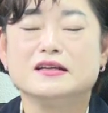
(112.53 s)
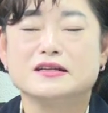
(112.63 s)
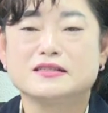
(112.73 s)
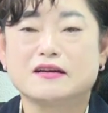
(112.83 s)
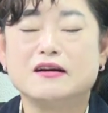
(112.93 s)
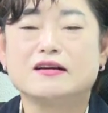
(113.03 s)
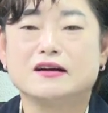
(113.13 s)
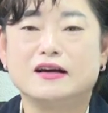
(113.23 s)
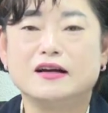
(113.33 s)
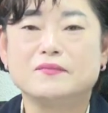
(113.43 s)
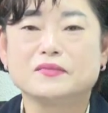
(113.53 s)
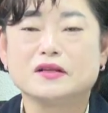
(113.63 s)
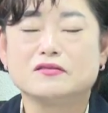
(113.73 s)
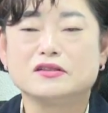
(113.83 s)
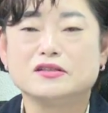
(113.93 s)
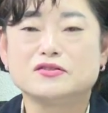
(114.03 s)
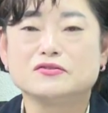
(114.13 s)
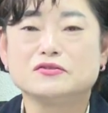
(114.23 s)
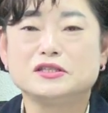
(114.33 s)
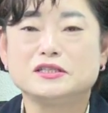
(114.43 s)
생각과 우리
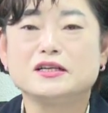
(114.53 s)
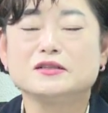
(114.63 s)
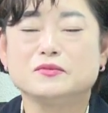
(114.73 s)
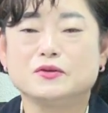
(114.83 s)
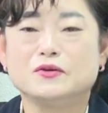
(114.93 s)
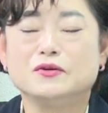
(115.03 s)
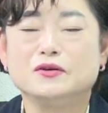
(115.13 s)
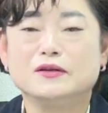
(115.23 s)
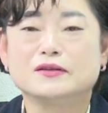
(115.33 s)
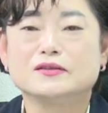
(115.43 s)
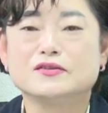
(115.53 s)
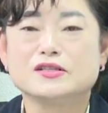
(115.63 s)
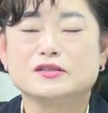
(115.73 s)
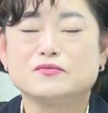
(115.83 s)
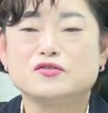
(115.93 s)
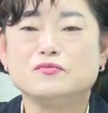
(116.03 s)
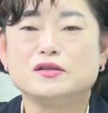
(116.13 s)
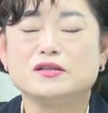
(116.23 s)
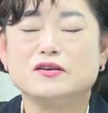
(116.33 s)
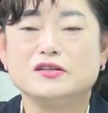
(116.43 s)
이충 시장님도 그런 지금
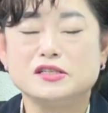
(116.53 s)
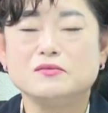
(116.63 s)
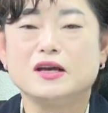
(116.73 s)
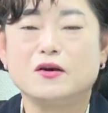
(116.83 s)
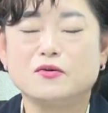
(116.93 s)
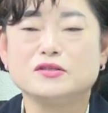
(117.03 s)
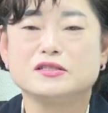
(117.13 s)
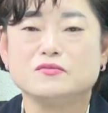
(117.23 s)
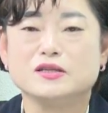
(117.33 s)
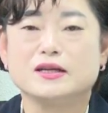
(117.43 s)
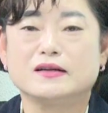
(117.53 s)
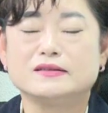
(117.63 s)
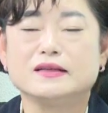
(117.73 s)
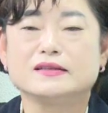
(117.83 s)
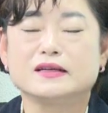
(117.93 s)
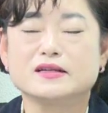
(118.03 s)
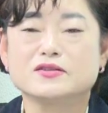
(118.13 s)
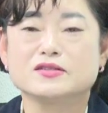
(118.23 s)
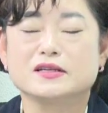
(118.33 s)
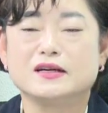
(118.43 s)
준비를 열심히 하고 있습니다. 그에
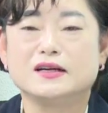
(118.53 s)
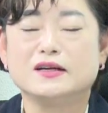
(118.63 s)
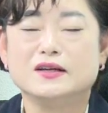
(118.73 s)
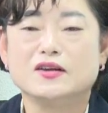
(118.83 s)
따라서 제가